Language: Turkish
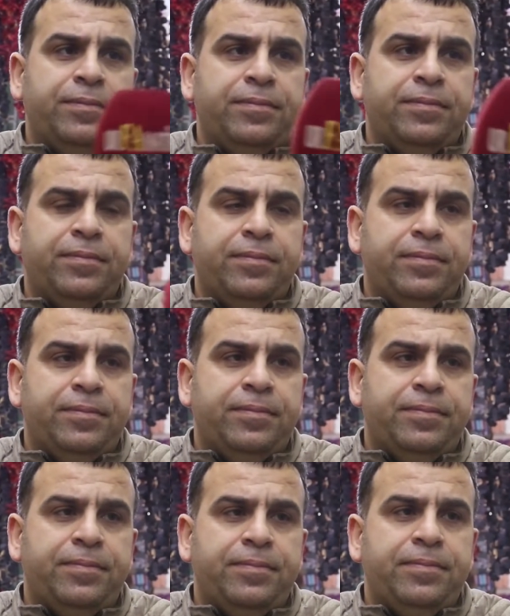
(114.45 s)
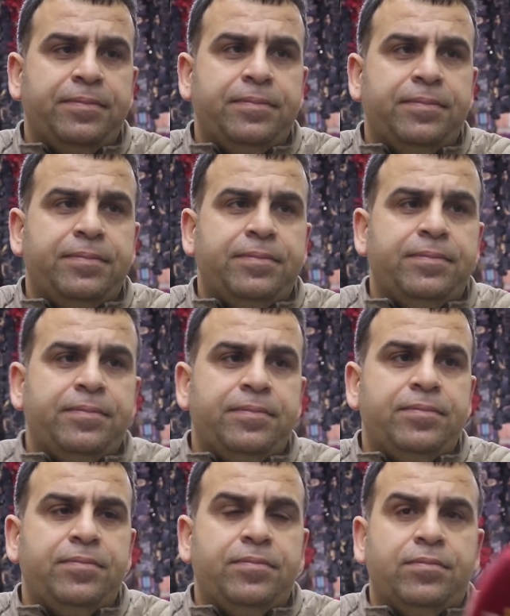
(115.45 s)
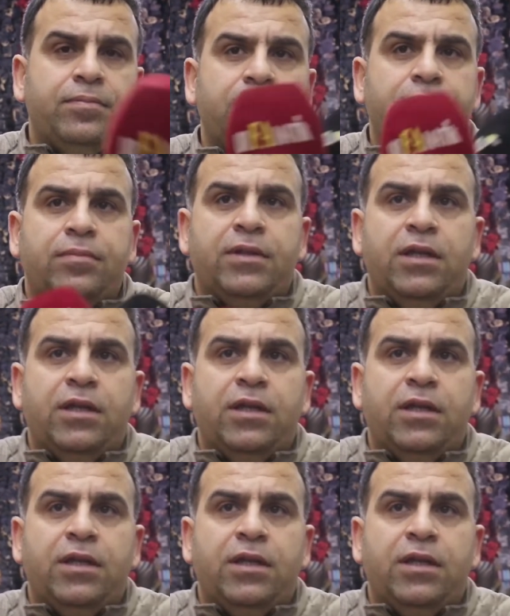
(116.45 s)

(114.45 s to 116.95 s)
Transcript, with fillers: Hiç e, peki hiç şikayette bulundunuz mu belediye?